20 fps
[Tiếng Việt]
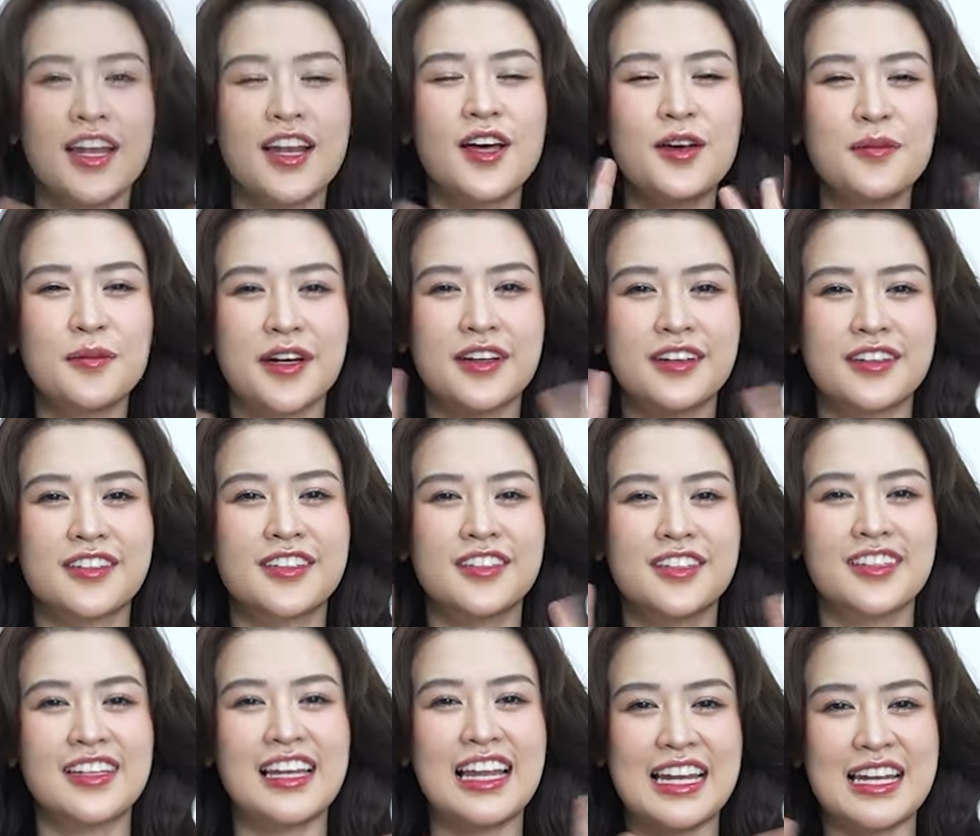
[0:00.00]
Hello mọi
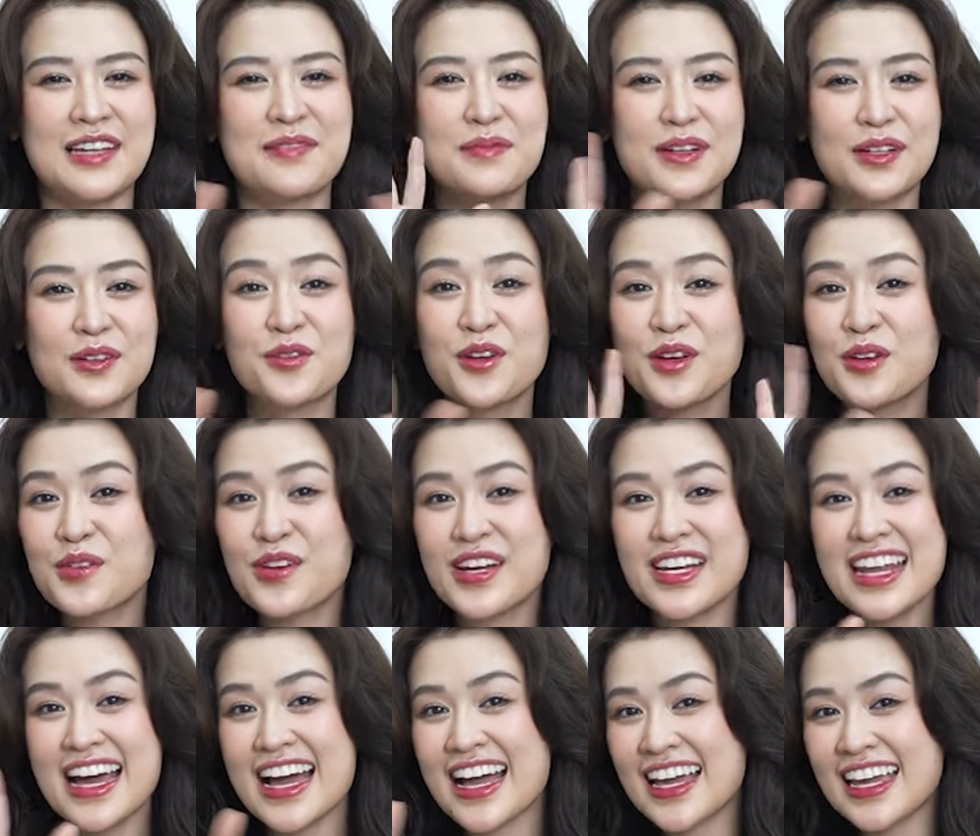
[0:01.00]
người, lại là mình Quyên Quy
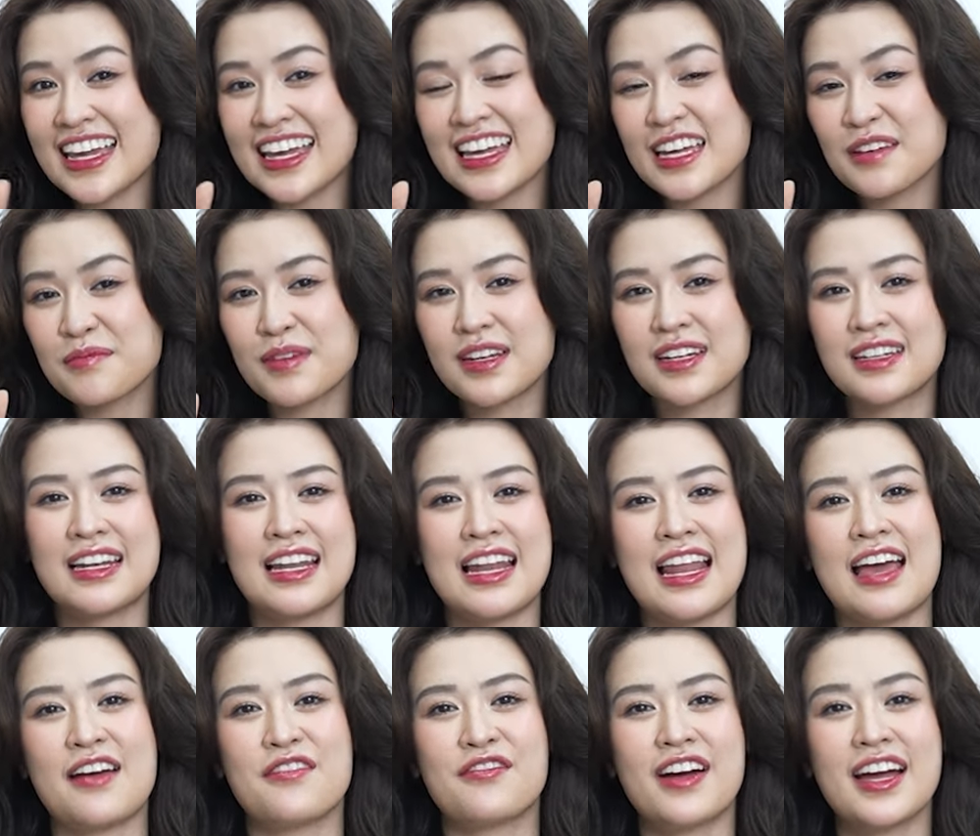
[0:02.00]
đây Mình
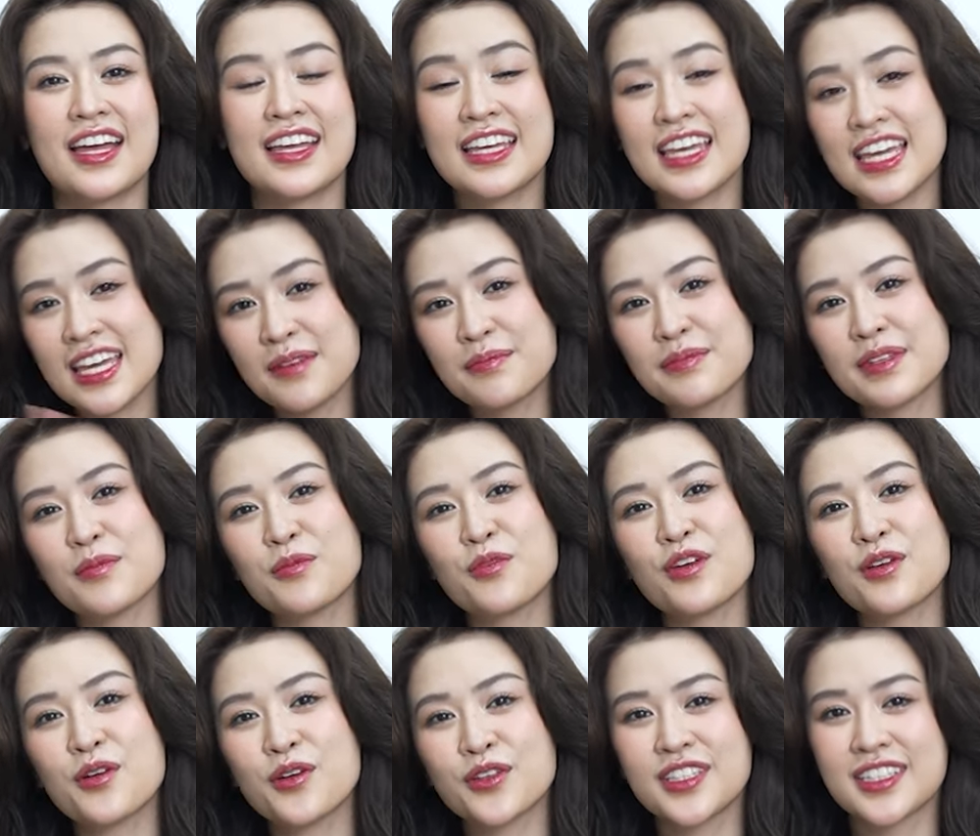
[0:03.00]
là vai Kim trong
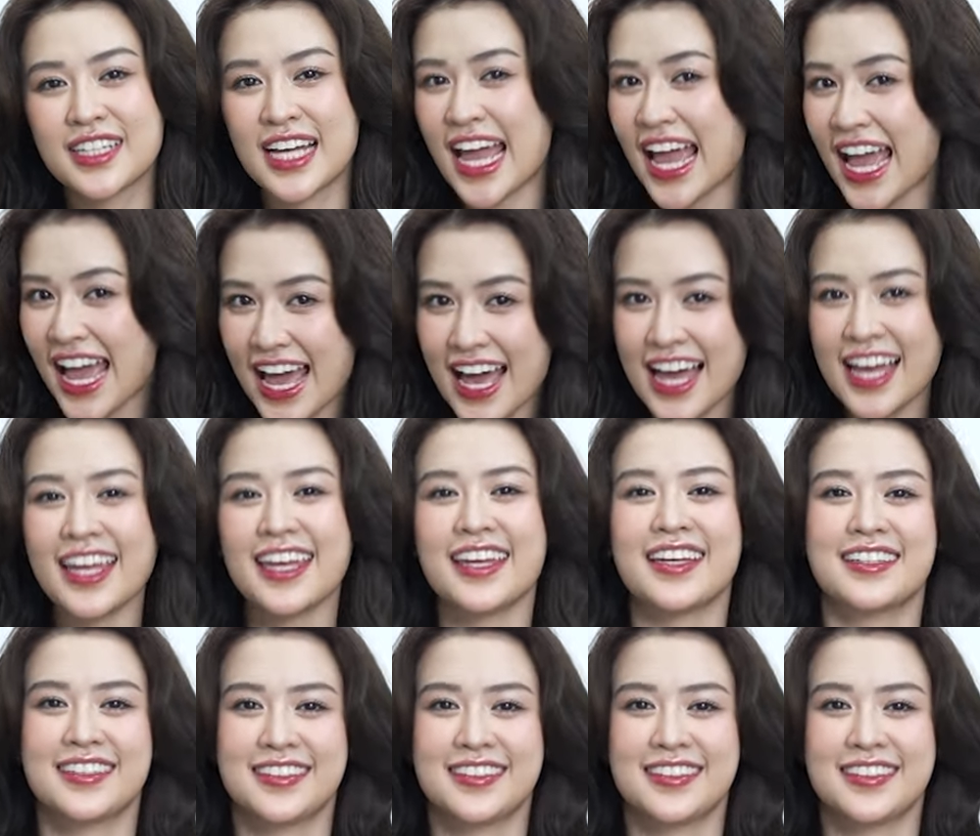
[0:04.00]
quý cô thừa kế 2